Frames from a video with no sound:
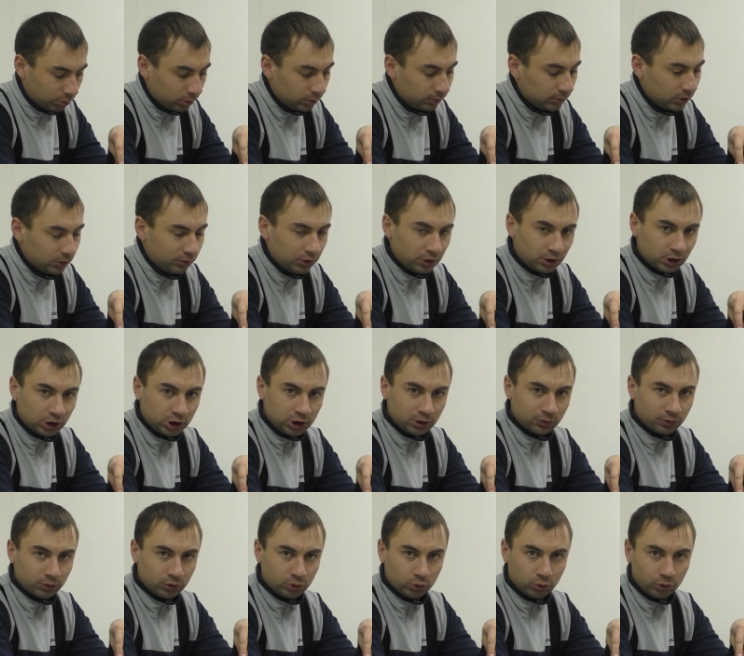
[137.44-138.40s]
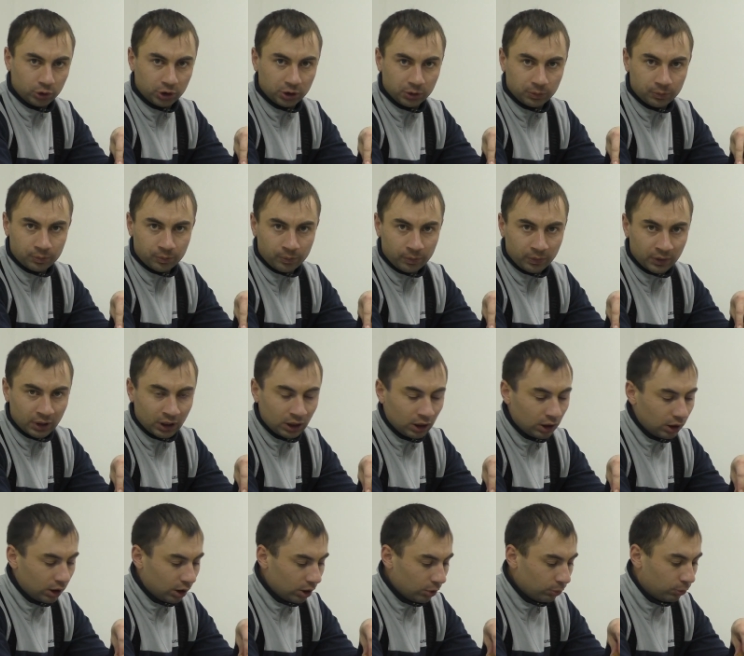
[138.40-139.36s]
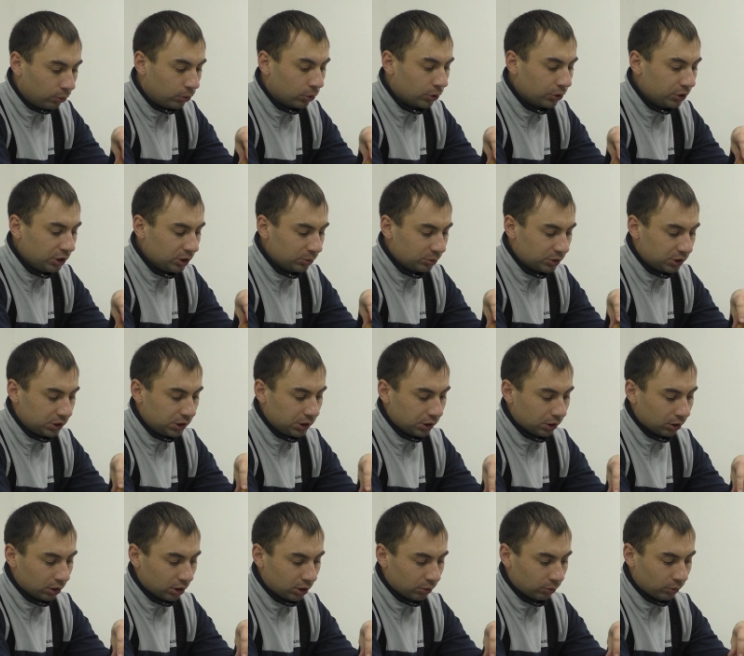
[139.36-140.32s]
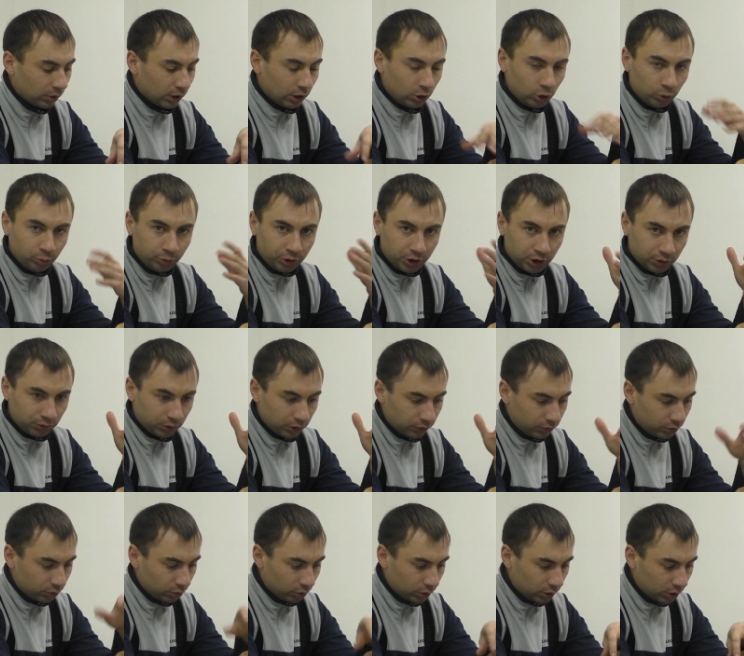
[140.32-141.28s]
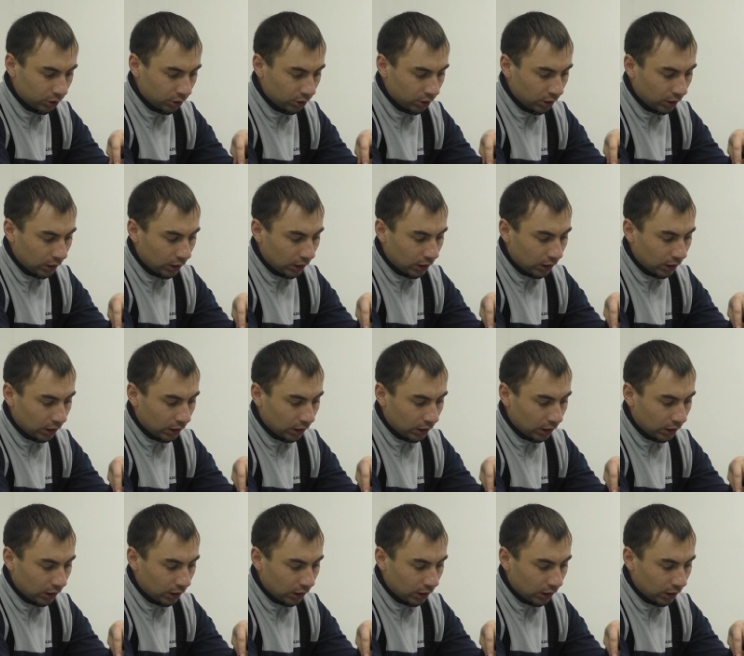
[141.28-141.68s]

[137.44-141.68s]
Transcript: мы, мы вытащим втулки, по ним сделаем алюминиевые втулки,